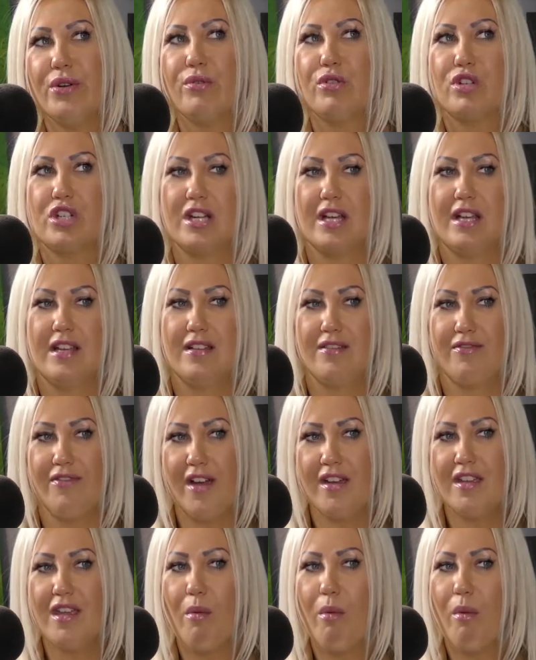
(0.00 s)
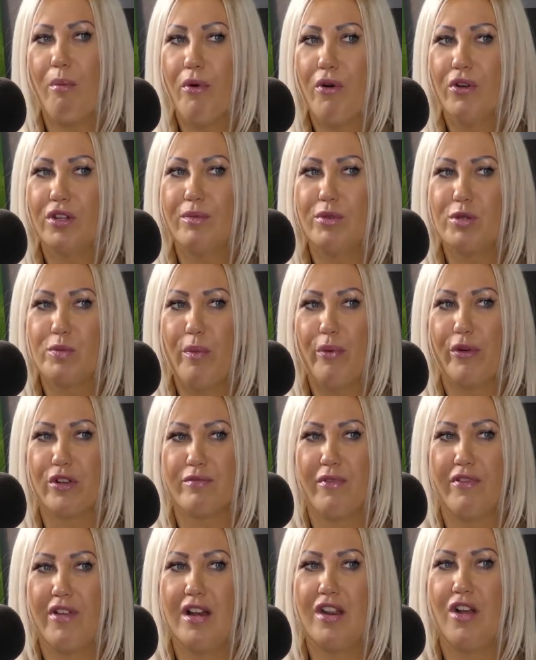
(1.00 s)
że fajnie by było, gdybyśmy
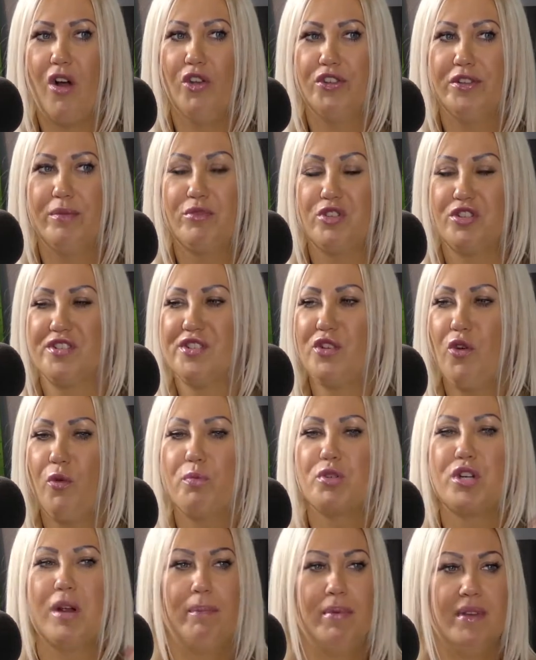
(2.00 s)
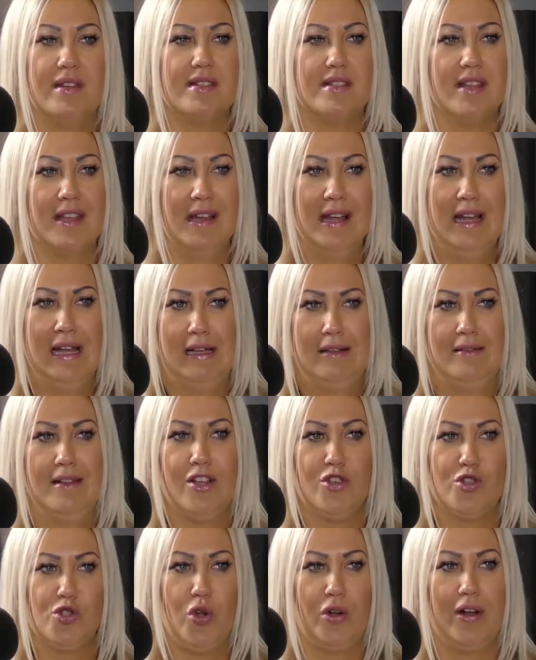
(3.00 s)
porozmawiali o tym, czy są przepisy
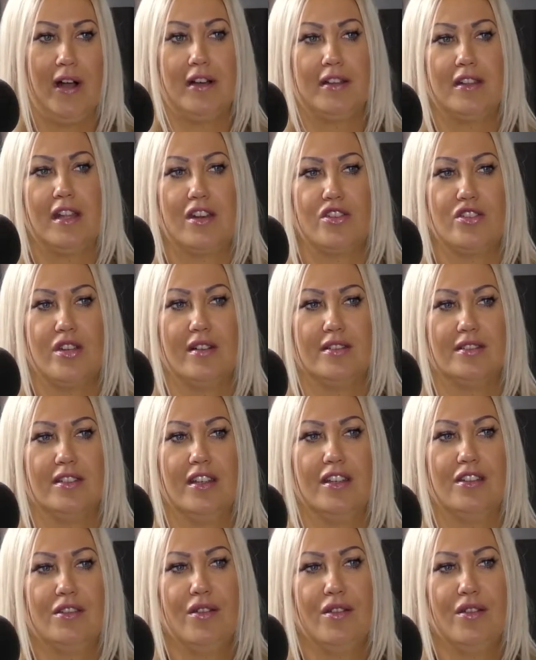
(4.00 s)
na stokach narciarskich.